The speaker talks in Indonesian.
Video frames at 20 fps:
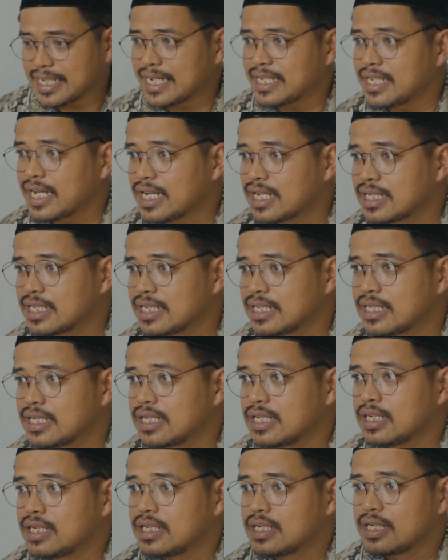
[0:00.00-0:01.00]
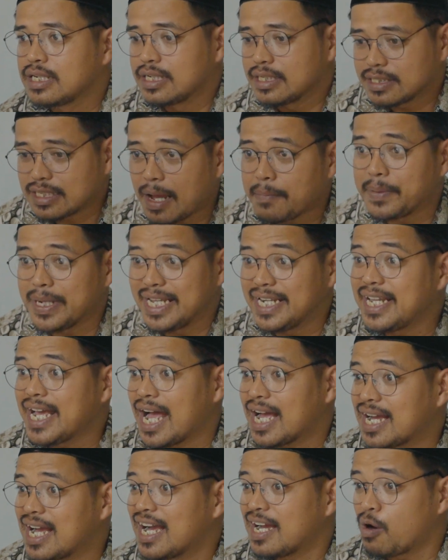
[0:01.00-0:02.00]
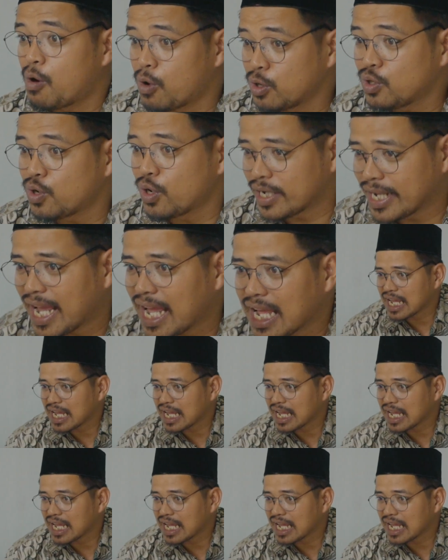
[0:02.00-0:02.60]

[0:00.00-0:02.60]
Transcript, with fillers: triknya. Ya. Tapi ini agak-agak honor ya.